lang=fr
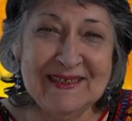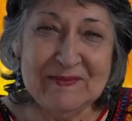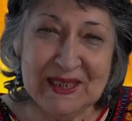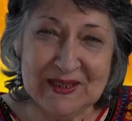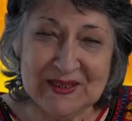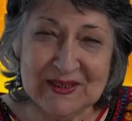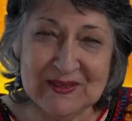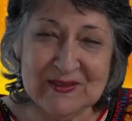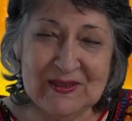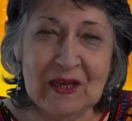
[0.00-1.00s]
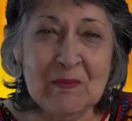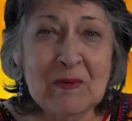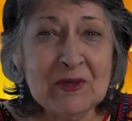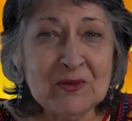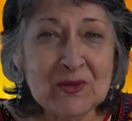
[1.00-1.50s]
Bien entendu, leur
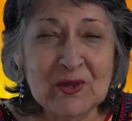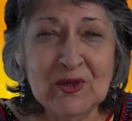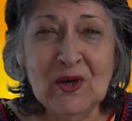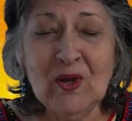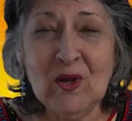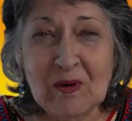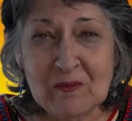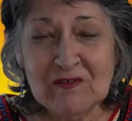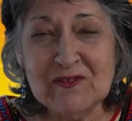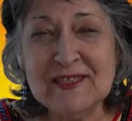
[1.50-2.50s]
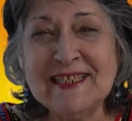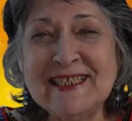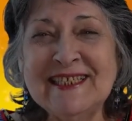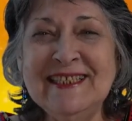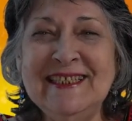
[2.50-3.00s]
maman de cœur, leur maman
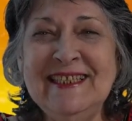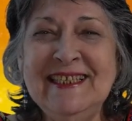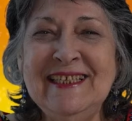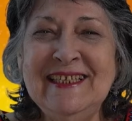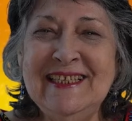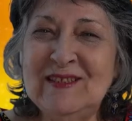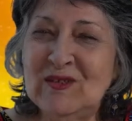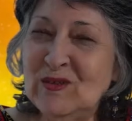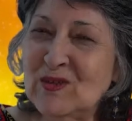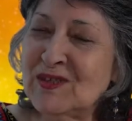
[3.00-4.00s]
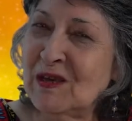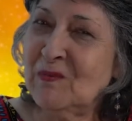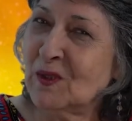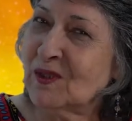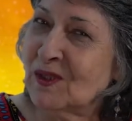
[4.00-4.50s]
physique, elles sont aussi
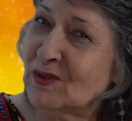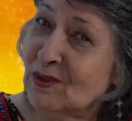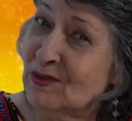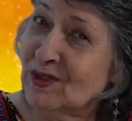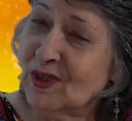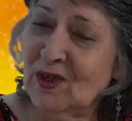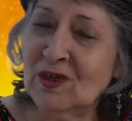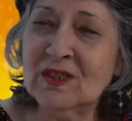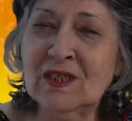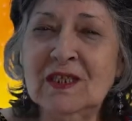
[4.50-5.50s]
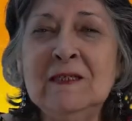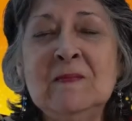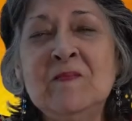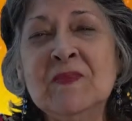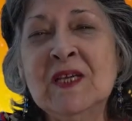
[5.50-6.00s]
importantes l'une que l'autre.
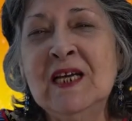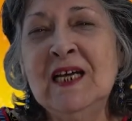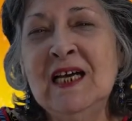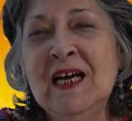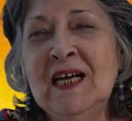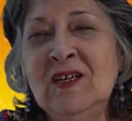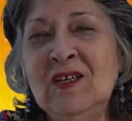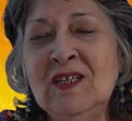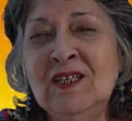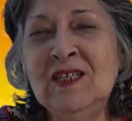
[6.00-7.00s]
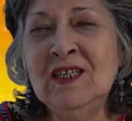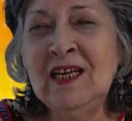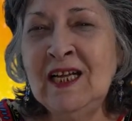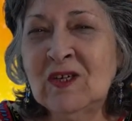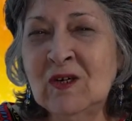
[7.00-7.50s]
Alors, elles
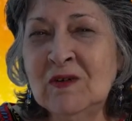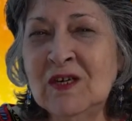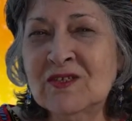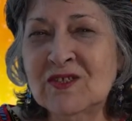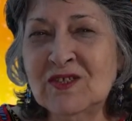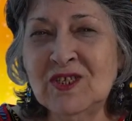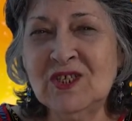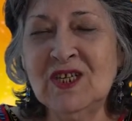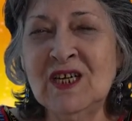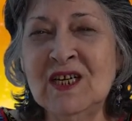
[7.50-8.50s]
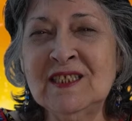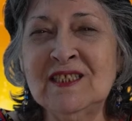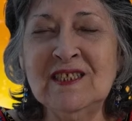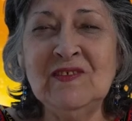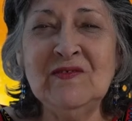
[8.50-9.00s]
euh, elle commence déjà,
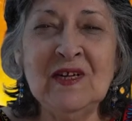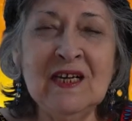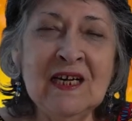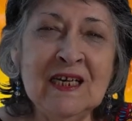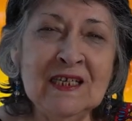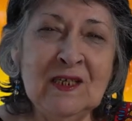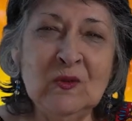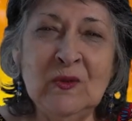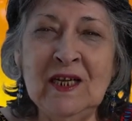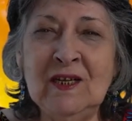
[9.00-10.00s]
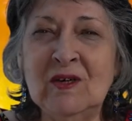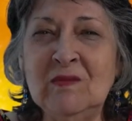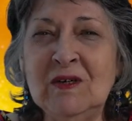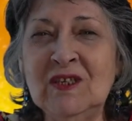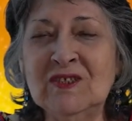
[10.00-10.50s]
ces enfants-là, il ou elle
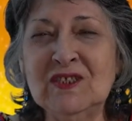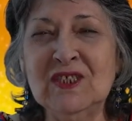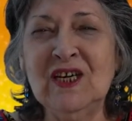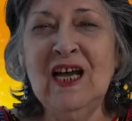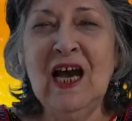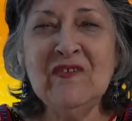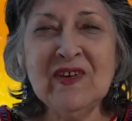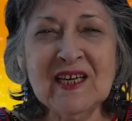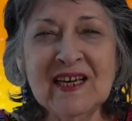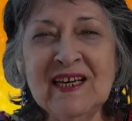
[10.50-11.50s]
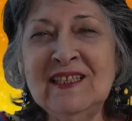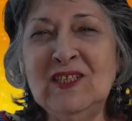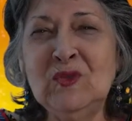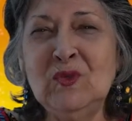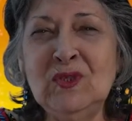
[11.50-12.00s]
commencent à faire
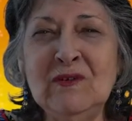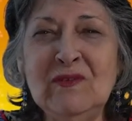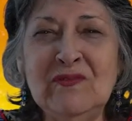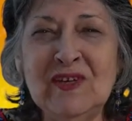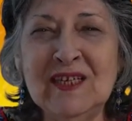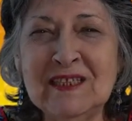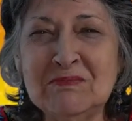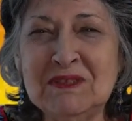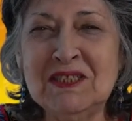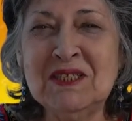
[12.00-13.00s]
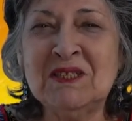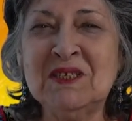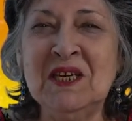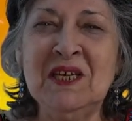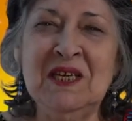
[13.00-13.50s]
gratitude, à vous faire des petits
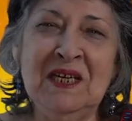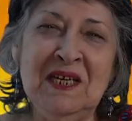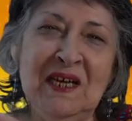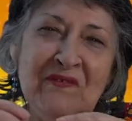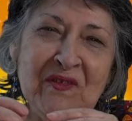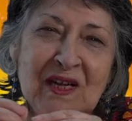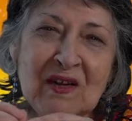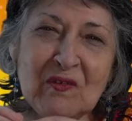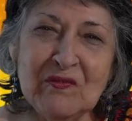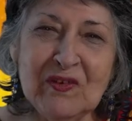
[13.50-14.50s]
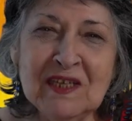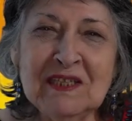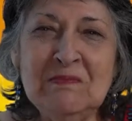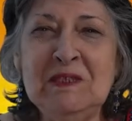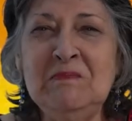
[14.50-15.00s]
dessins, à vous faire
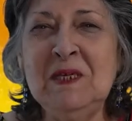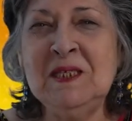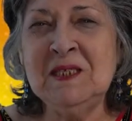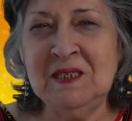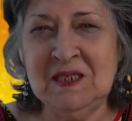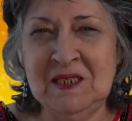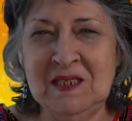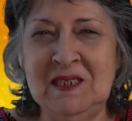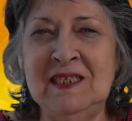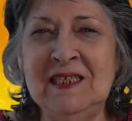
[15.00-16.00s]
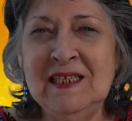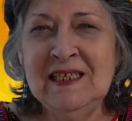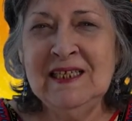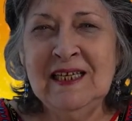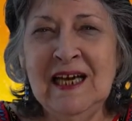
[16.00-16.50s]
des petits baisers,
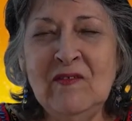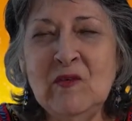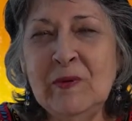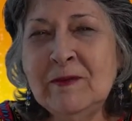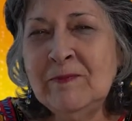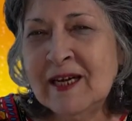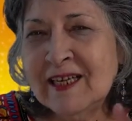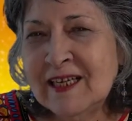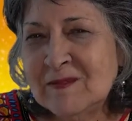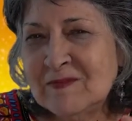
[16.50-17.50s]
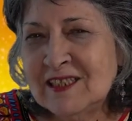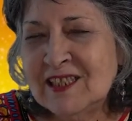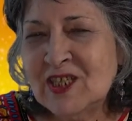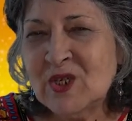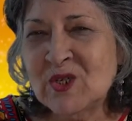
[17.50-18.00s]
à vous préparer les petits
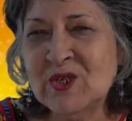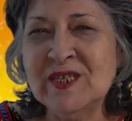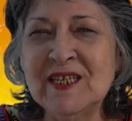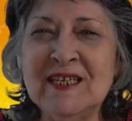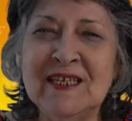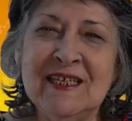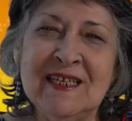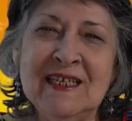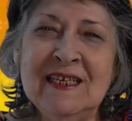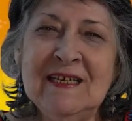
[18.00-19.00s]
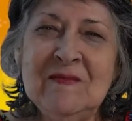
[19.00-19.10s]
déjeuners.